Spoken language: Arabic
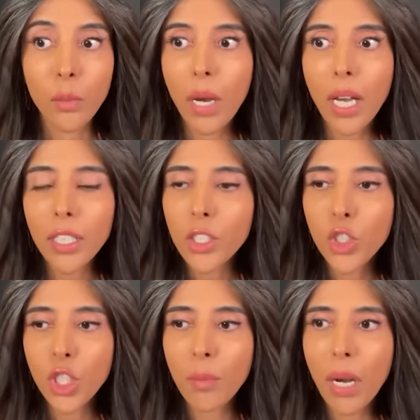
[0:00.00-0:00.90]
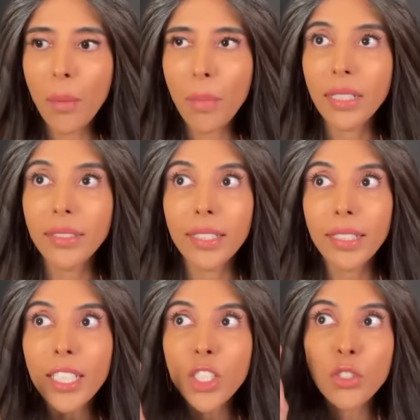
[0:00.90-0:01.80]
معلش يا ماما انت
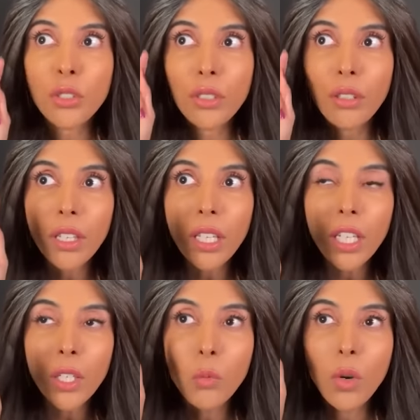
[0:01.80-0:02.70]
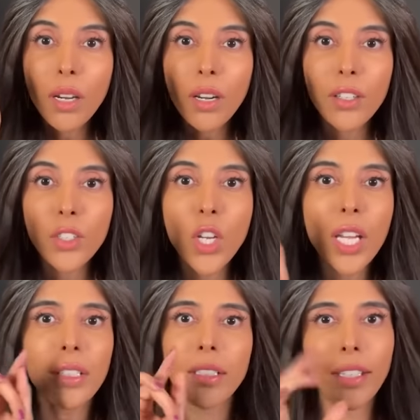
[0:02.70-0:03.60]
ليش تركضين ورا
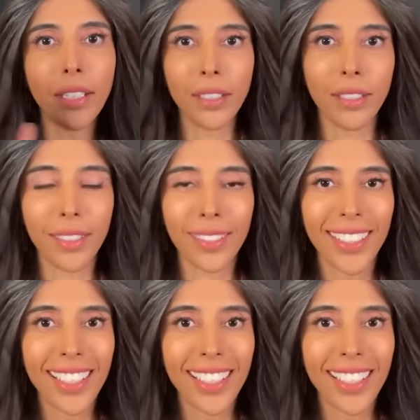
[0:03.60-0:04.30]
الرجال اللي هينك